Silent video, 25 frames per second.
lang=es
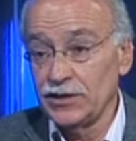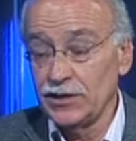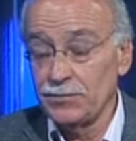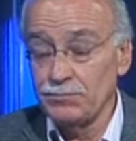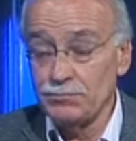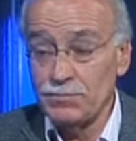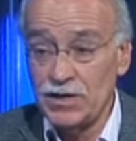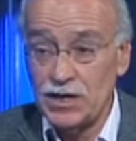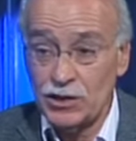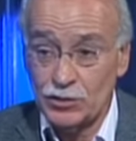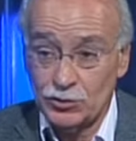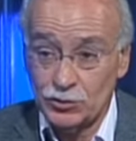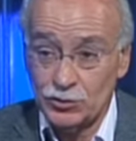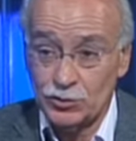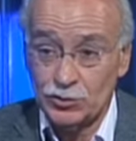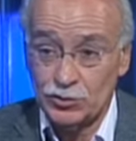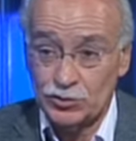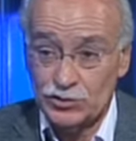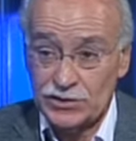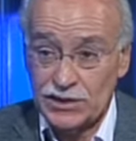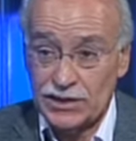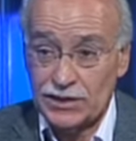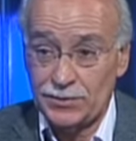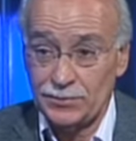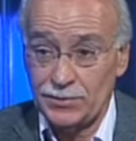es más
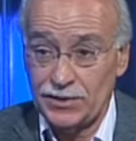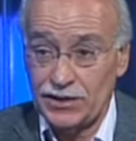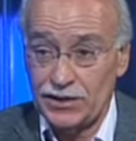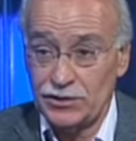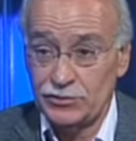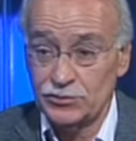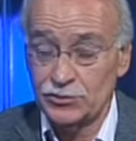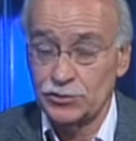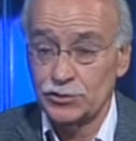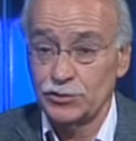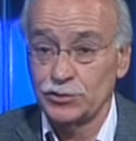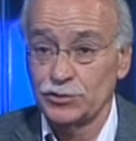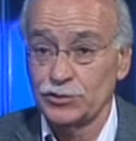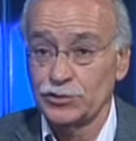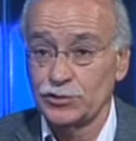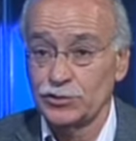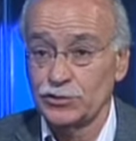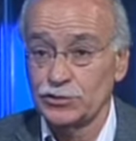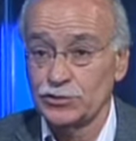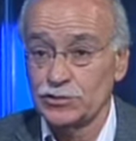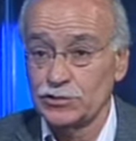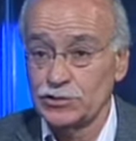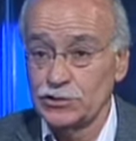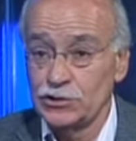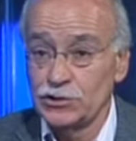costosa que para
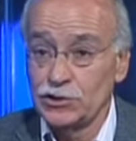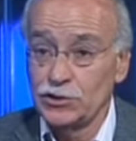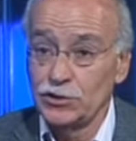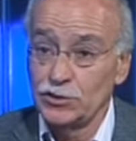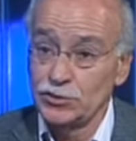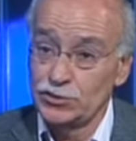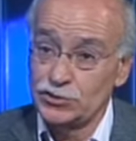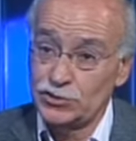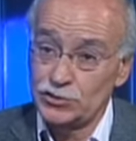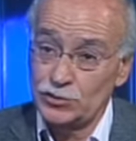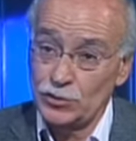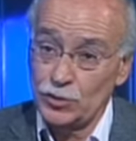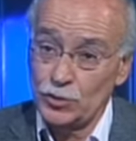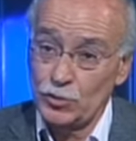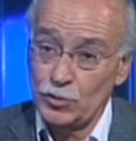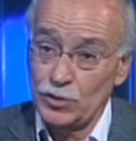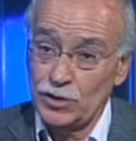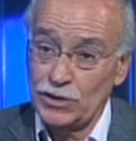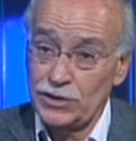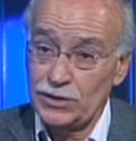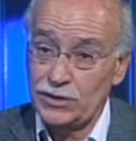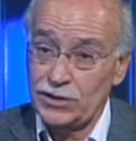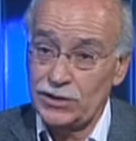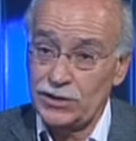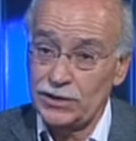nosotros. Los,
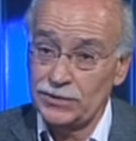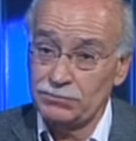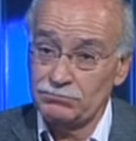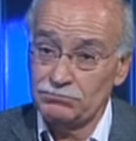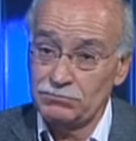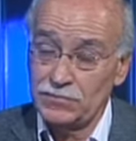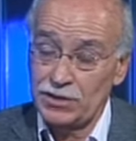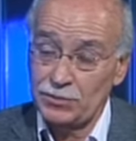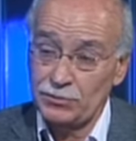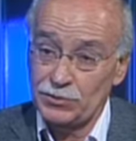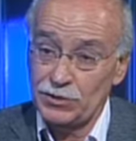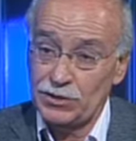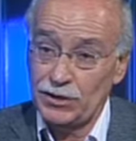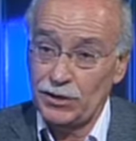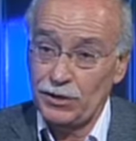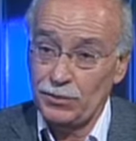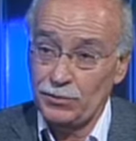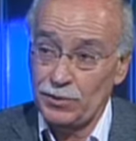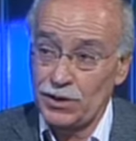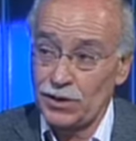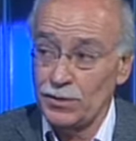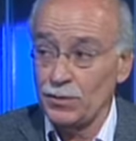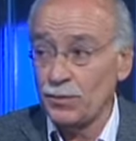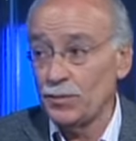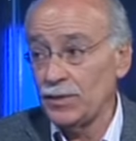jugadores de, Montevideo,
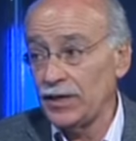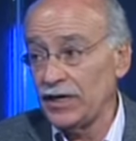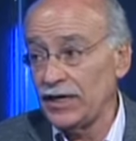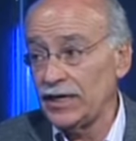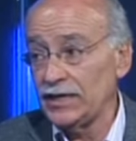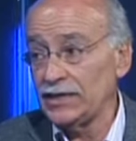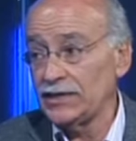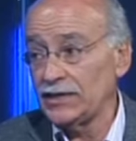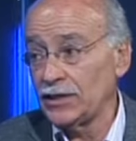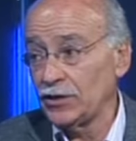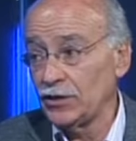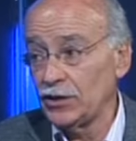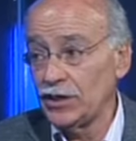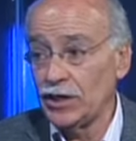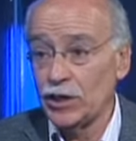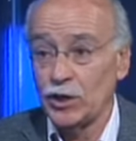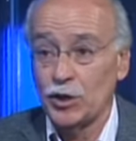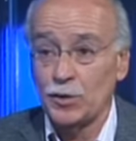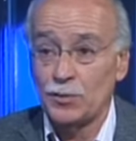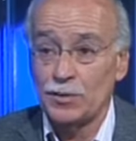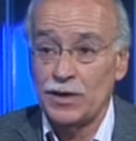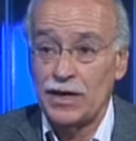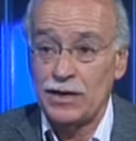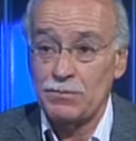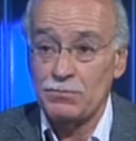por ejemplo, para el interior les
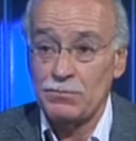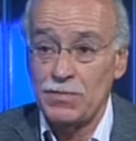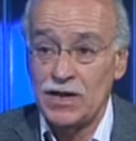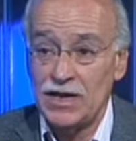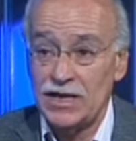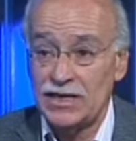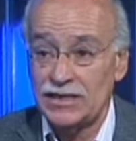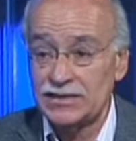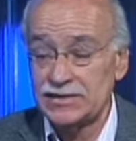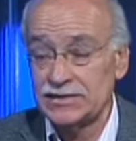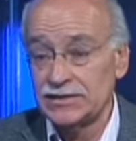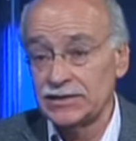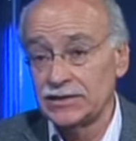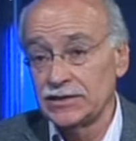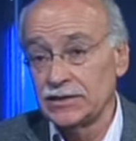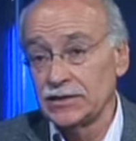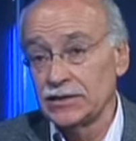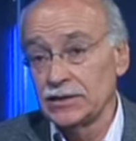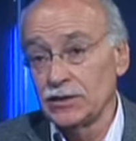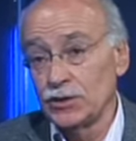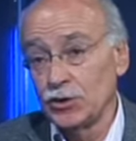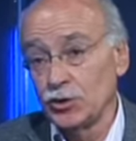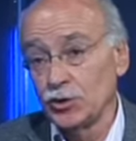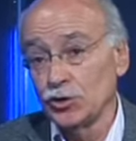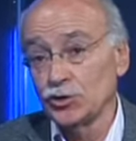cobran más,
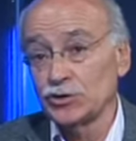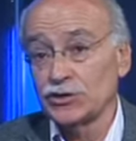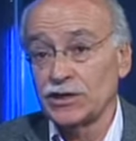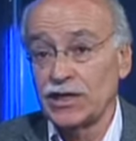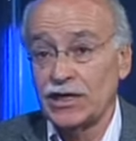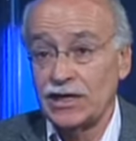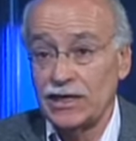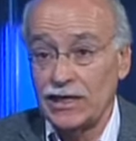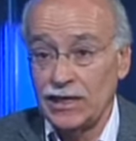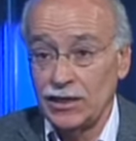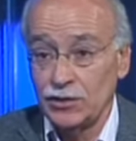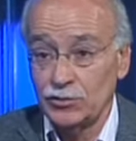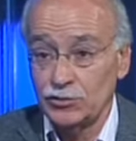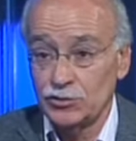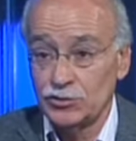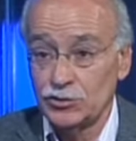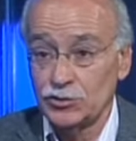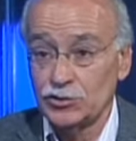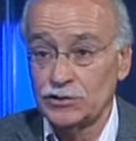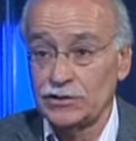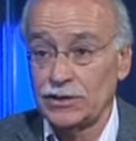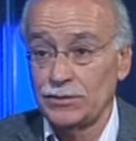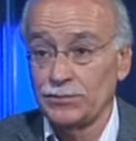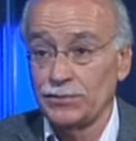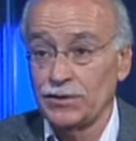los traslados
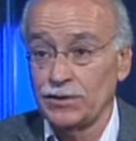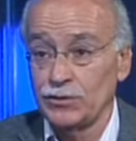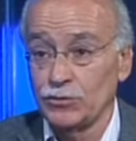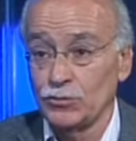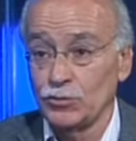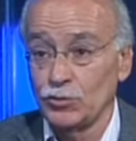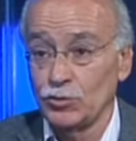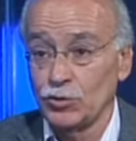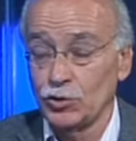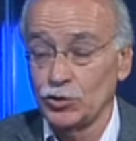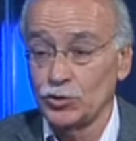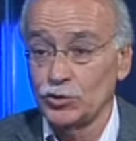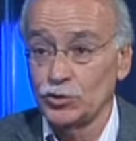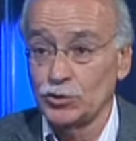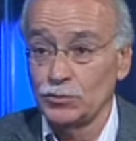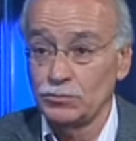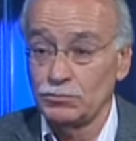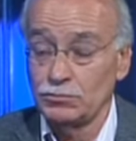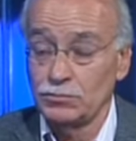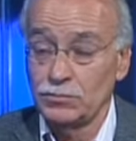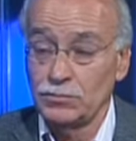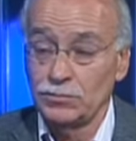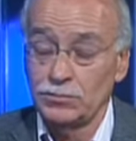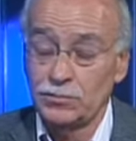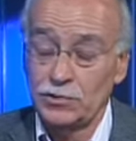son también un costo,
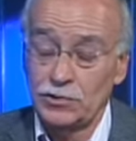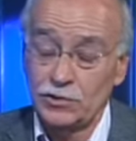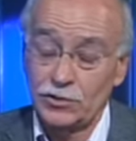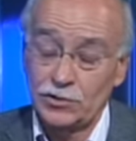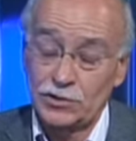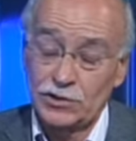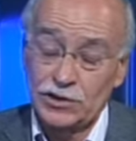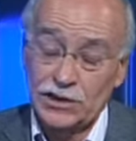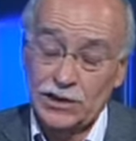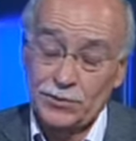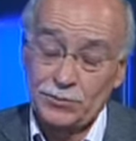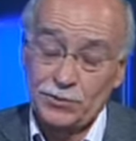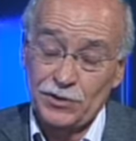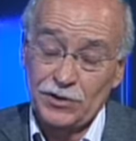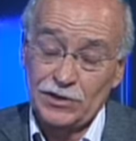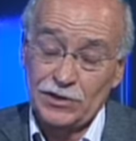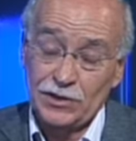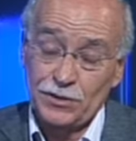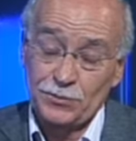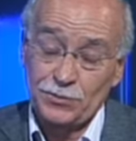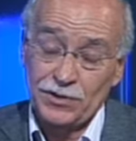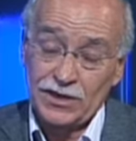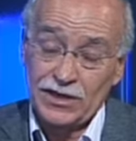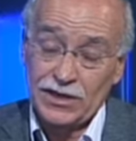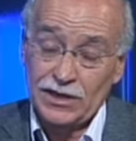los equipos de
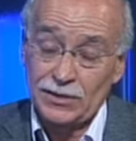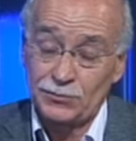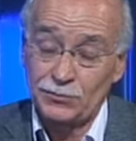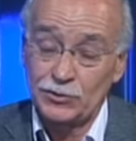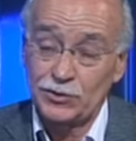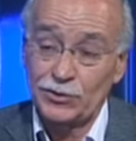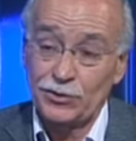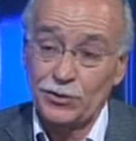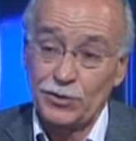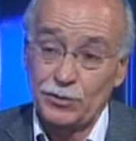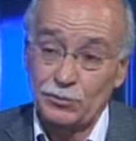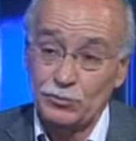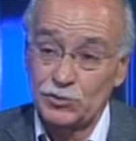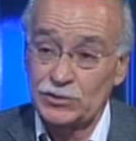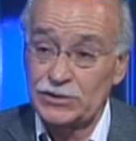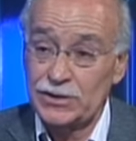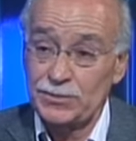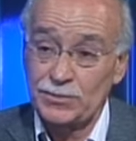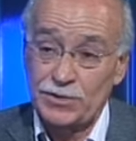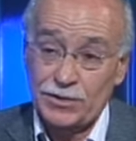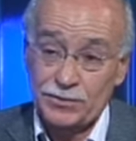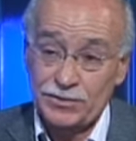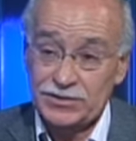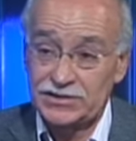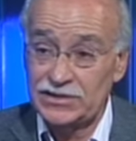interior vienen a Montevideo muchas
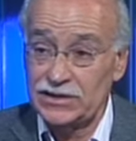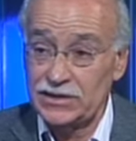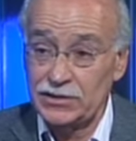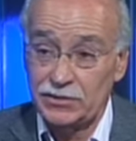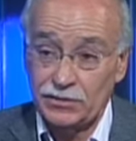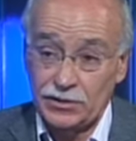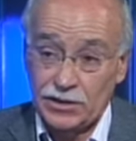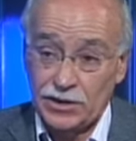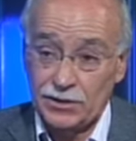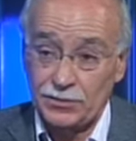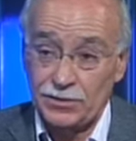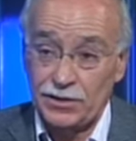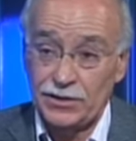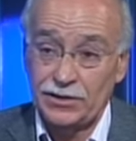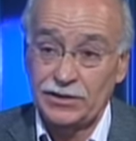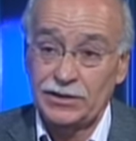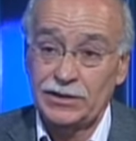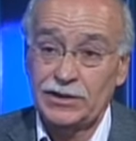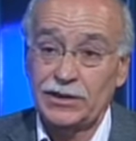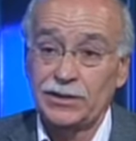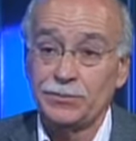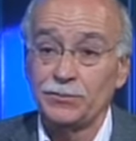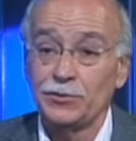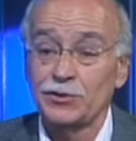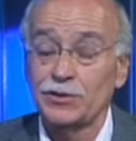más veces de los que
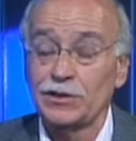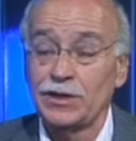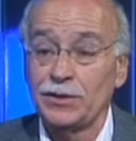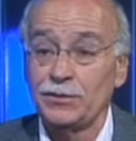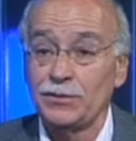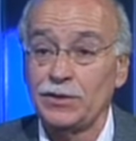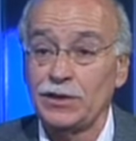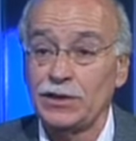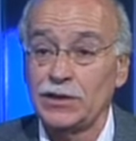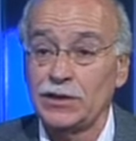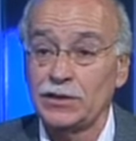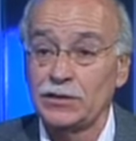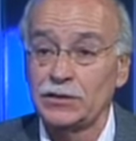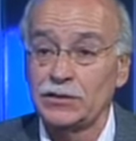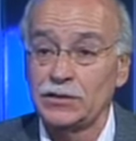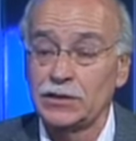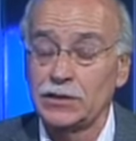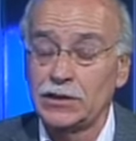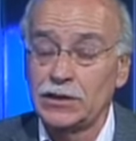van de Montevideo,